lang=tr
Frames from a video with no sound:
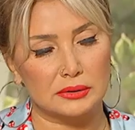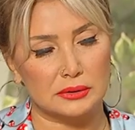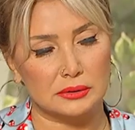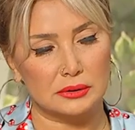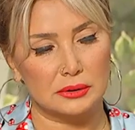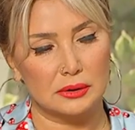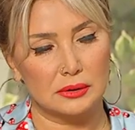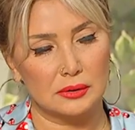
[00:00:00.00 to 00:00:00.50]

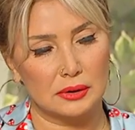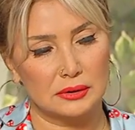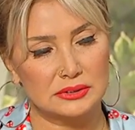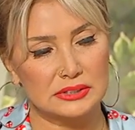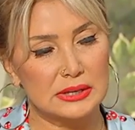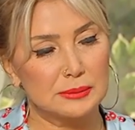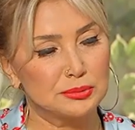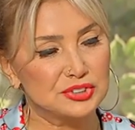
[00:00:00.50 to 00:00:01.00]
artık.
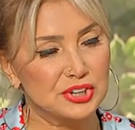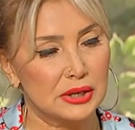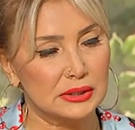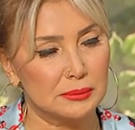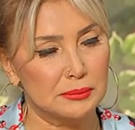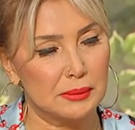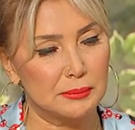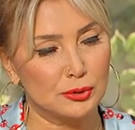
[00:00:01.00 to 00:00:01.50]
Nasıl Benim artık?
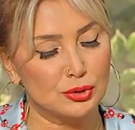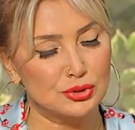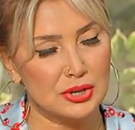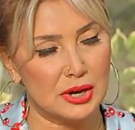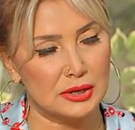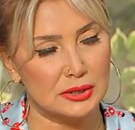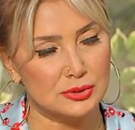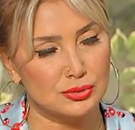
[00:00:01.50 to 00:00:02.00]
bıçağımda Mehmet
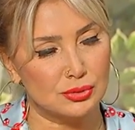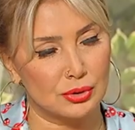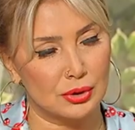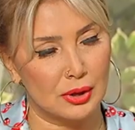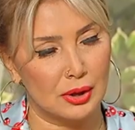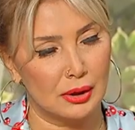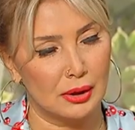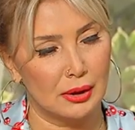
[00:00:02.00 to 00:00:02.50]
Özer yazıyor
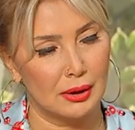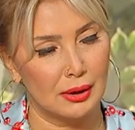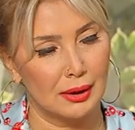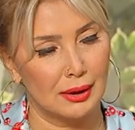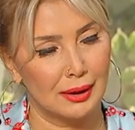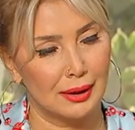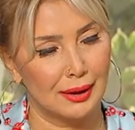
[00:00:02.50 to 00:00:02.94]
ya. Evet.